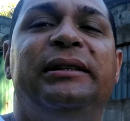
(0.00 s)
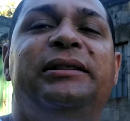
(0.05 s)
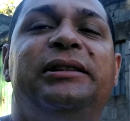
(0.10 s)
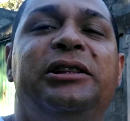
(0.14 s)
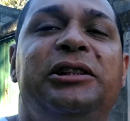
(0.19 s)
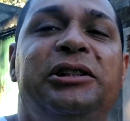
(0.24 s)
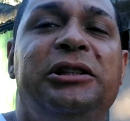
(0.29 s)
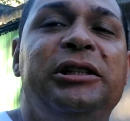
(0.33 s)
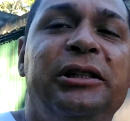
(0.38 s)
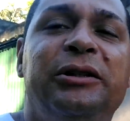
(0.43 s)

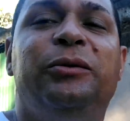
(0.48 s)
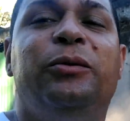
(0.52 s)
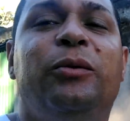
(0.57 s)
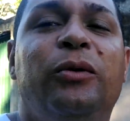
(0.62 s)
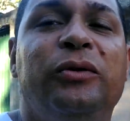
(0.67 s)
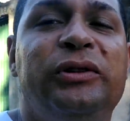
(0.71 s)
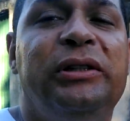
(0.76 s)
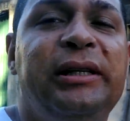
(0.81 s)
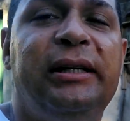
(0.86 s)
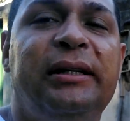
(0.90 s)
assistindo,
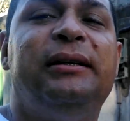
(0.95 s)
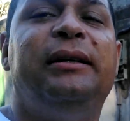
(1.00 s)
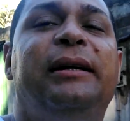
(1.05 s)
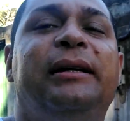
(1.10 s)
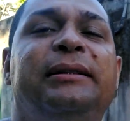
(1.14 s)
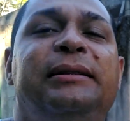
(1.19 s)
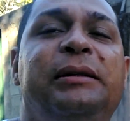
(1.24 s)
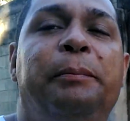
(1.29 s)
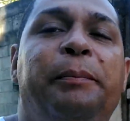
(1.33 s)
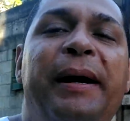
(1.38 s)
com
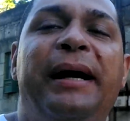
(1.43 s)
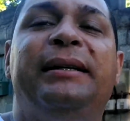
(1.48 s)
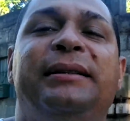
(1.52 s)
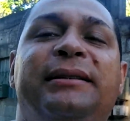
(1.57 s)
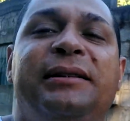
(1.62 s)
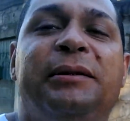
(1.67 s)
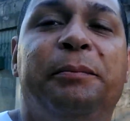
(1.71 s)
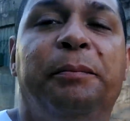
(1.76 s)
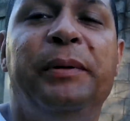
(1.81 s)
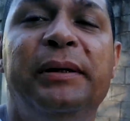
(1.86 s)
certeza, e
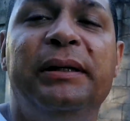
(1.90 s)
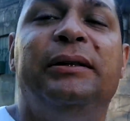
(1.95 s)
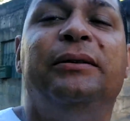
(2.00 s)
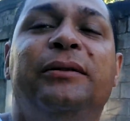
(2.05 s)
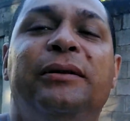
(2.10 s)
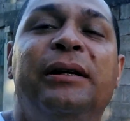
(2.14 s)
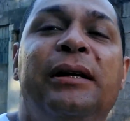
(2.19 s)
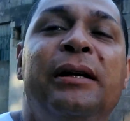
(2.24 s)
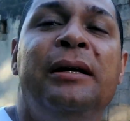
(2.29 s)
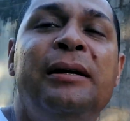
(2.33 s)

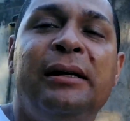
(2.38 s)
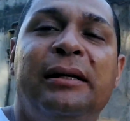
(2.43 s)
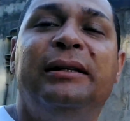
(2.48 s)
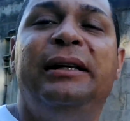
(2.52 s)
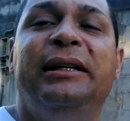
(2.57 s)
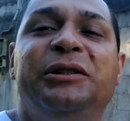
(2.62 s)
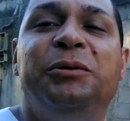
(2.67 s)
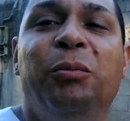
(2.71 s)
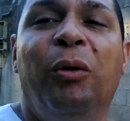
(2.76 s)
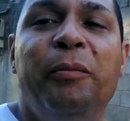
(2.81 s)
participando
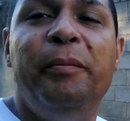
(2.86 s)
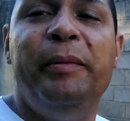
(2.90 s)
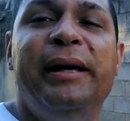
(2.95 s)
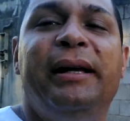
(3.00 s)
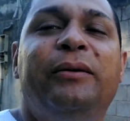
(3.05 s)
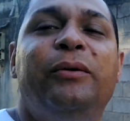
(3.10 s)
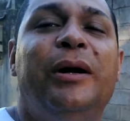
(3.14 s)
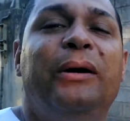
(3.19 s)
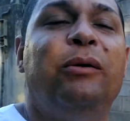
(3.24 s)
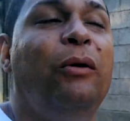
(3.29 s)
desse
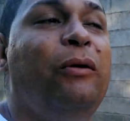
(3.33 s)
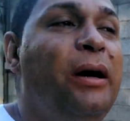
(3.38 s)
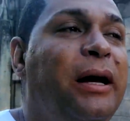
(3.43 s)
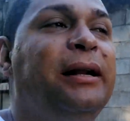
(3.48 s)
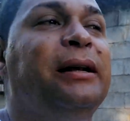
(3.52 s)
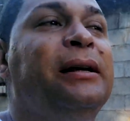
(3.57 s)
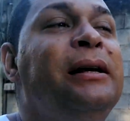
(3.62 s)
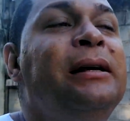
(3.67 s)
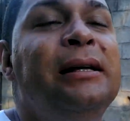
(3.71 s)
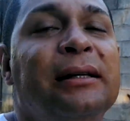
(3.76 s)
momento
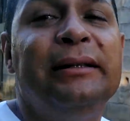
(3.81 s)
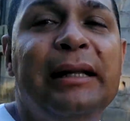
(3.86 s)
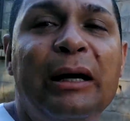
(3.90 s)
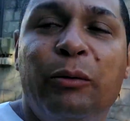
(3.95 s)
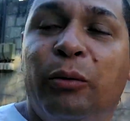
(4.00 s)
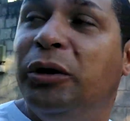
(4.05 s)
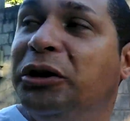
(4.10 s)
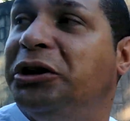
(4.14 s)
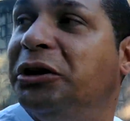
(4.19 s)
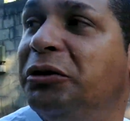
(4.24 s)
agora. Tá
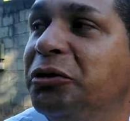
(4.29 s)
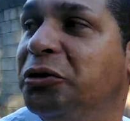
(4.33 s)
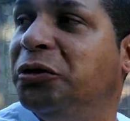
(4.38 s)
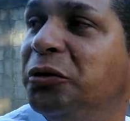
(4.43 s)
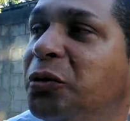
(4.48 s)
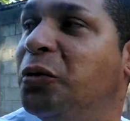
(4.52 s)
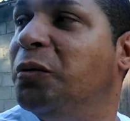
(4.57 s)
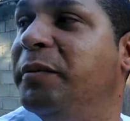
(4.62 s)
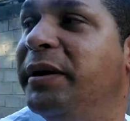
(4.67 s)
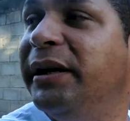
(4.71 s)
curtindo
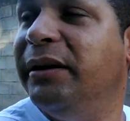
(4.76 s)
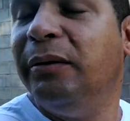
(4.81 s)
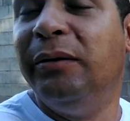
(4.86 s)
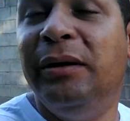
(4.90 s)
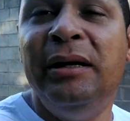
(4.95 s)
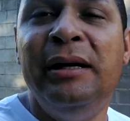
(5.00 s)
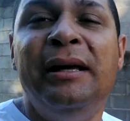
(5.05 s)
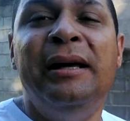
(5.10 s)
junto comigo?